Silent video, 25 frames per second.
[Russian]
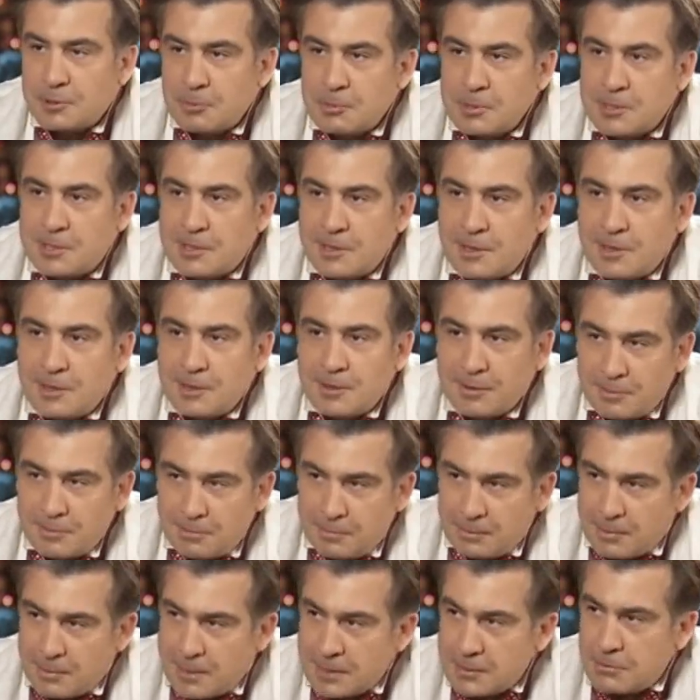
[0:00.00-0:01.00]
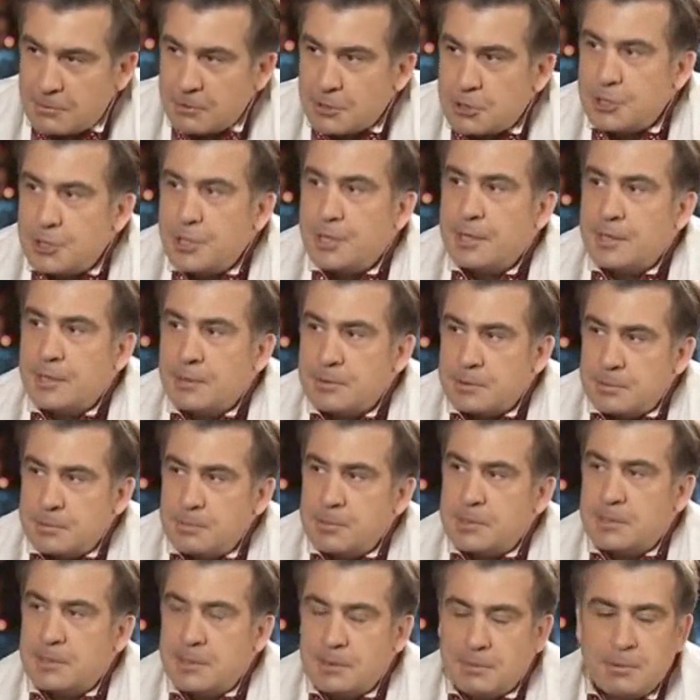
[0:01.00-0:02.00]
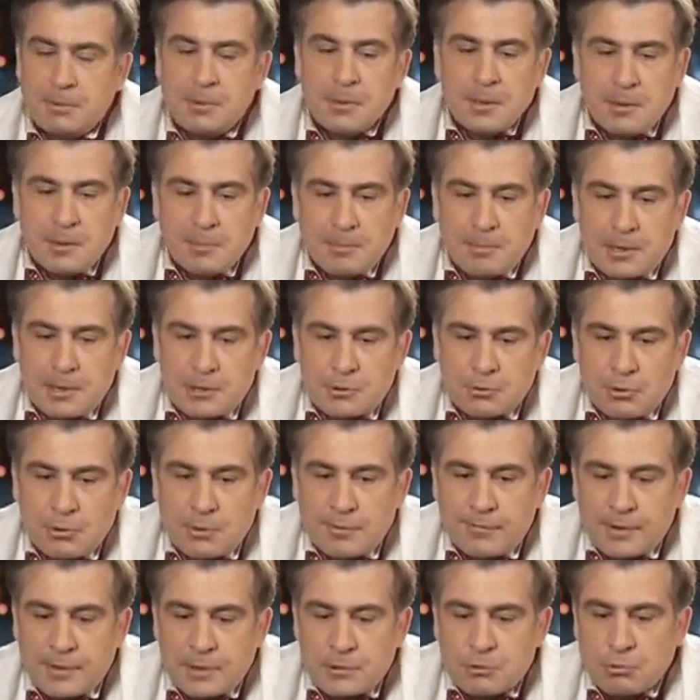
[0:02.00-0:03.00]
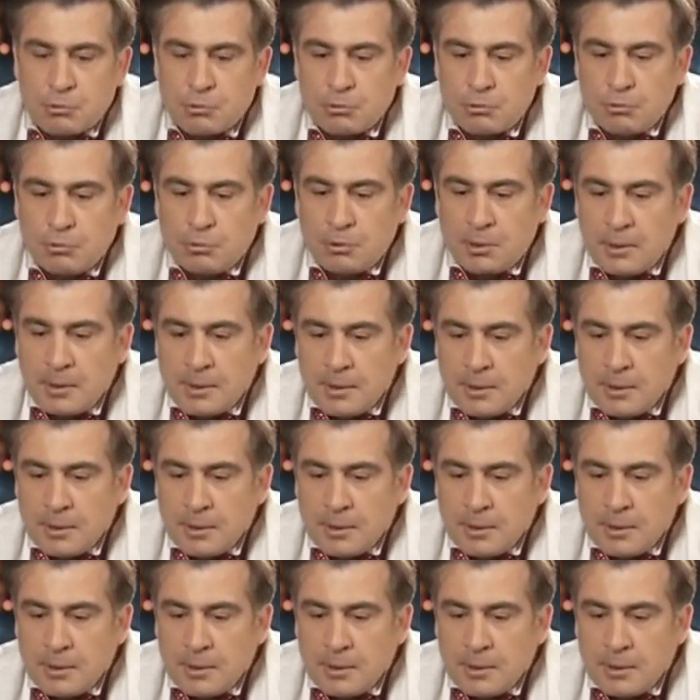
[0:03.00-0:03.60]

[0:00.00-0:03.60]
смысле развлечений, в смысле морской инфраструктуры.